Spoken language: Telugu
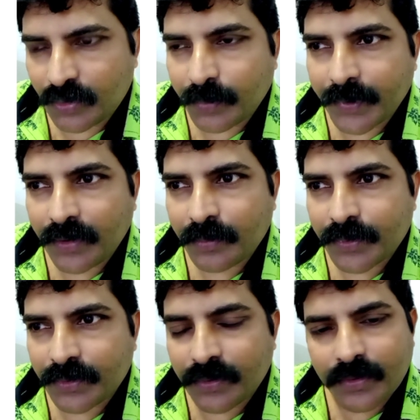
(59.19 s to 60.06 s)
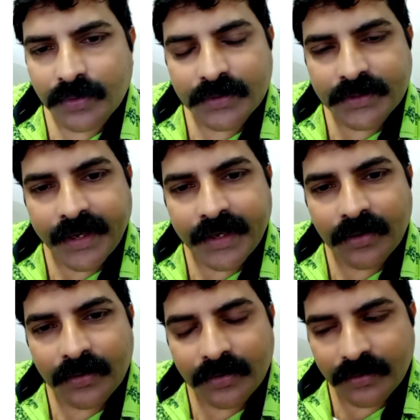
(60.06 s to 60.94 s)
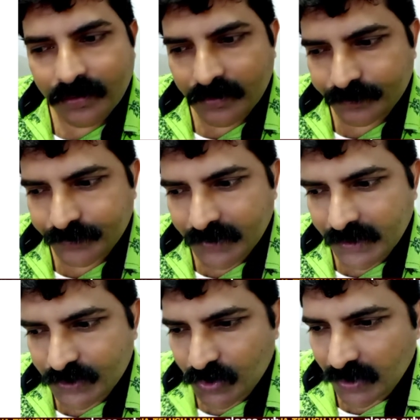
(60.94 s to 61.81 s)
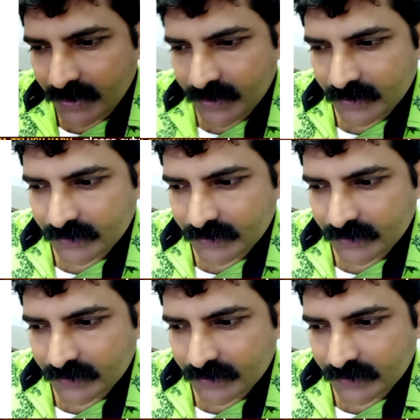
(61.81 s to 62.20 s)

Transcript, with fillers: దుబాయ్లో ముందు సైకిల్ నేర్చుకోవాలంట